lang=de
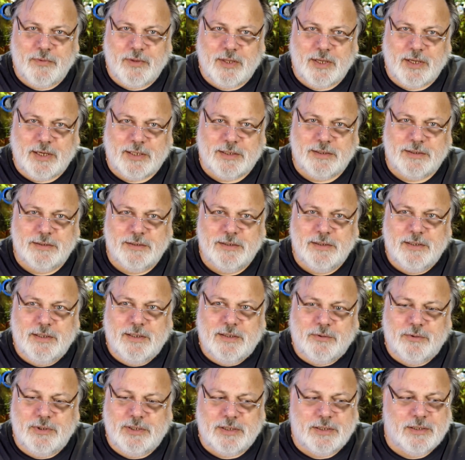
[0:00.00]
Ja,
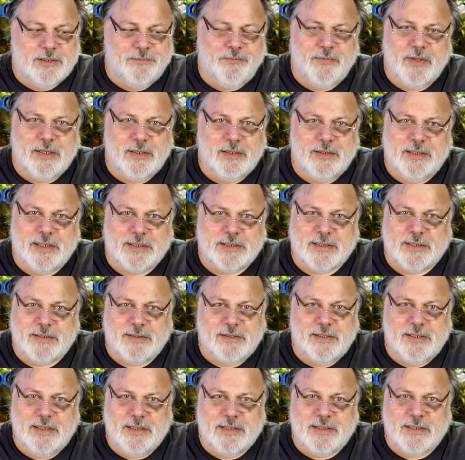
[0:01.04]
das
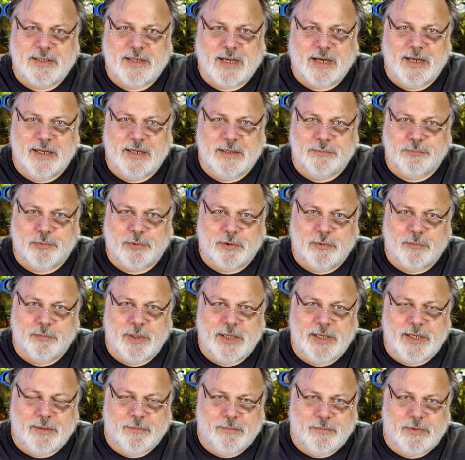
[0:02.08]
ist kein
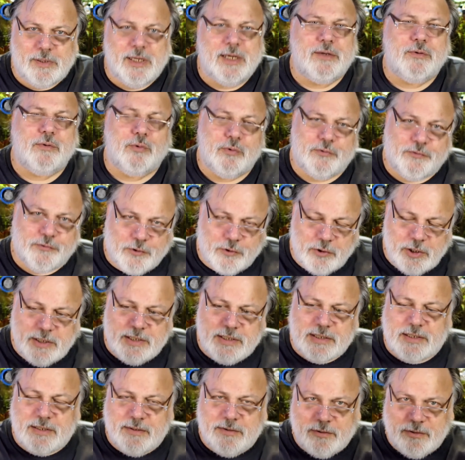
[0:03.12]
Problem. Ja, gut,
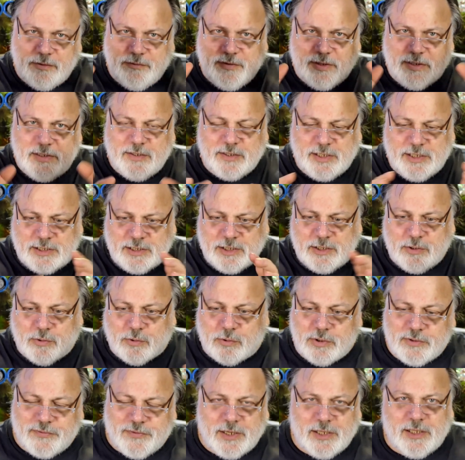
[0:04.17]
Fäulnis, äh, wenn richtig
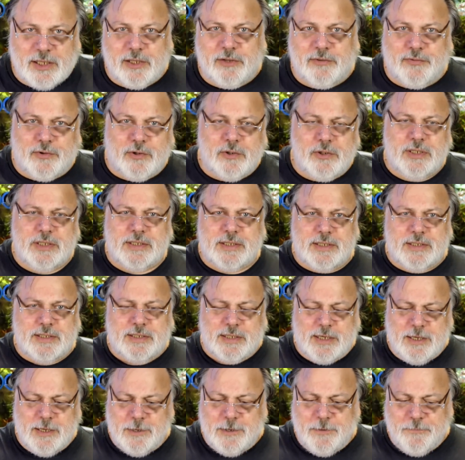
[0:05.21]
großflächig Fäulnis
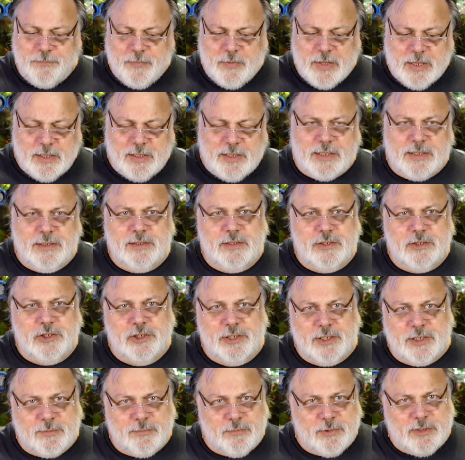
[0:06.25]
ist, dann
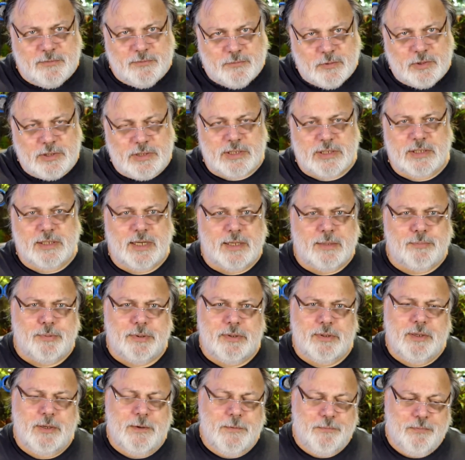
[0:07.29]
sterben die Wurzeln
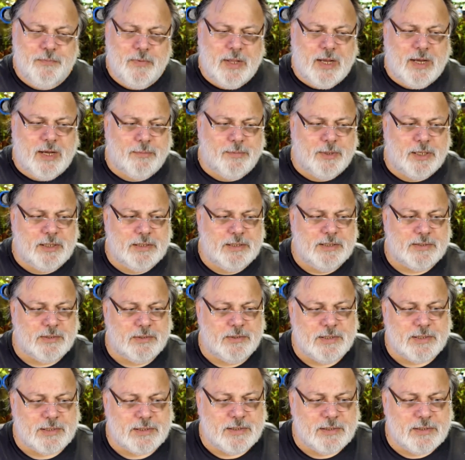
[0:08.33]
ab. Aber
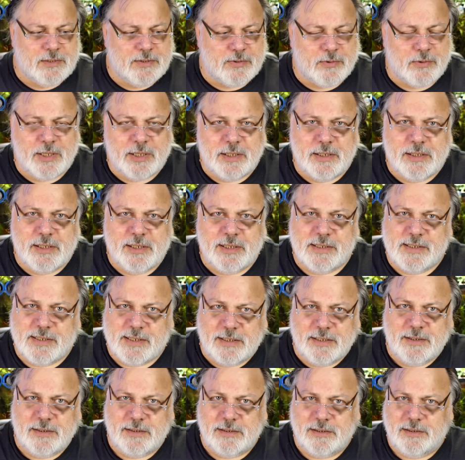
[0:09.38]
ansonsten, solange der
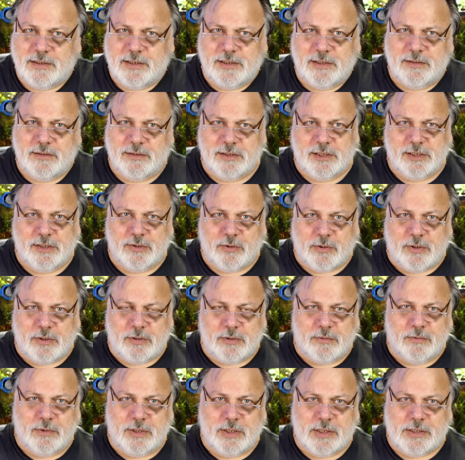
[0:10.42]
Sand in, in
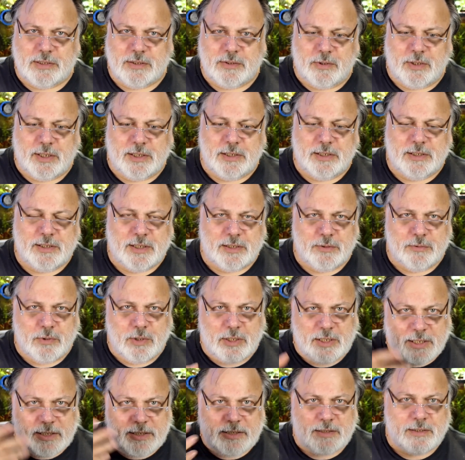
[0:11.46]
Ordnung ist, solange da nur
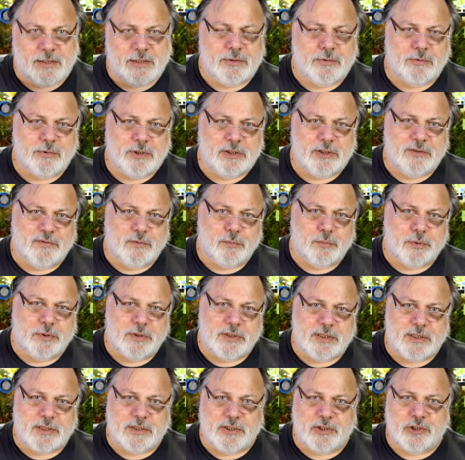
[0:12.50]
leicht reduktive
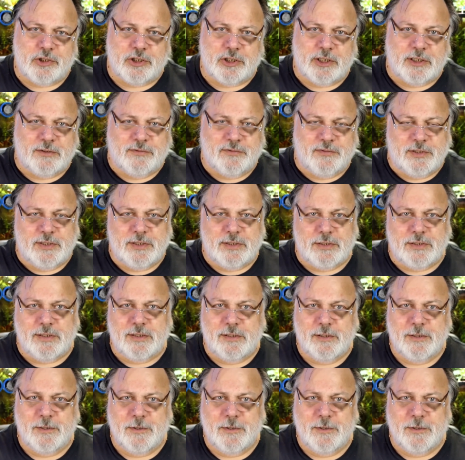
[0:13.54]
Prozesse stattfinden,